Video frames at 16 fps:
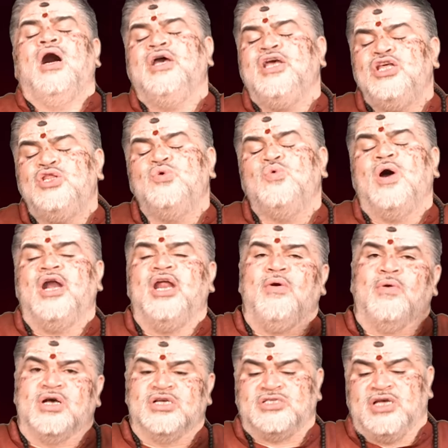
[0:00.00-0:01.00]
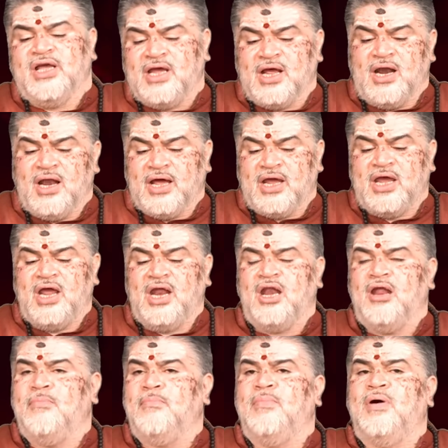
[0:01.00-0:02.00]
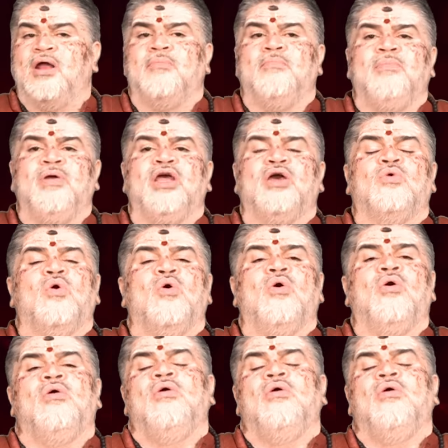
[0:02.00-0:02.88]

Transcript: ఐదు అనే ఒక సంఖ్య లక్కీ నంబర్ మీకు